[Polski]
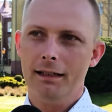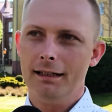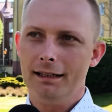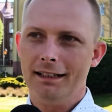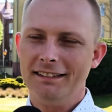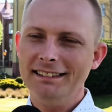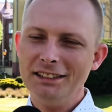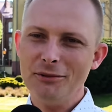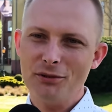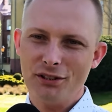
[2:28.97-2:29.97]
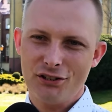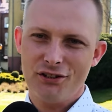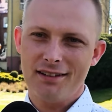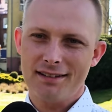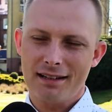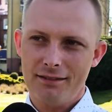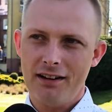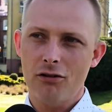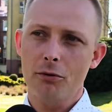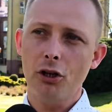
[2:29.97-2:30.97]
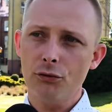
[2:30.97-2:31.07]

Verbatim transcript: E, nad tym się jeszcze nie zastanawiałem.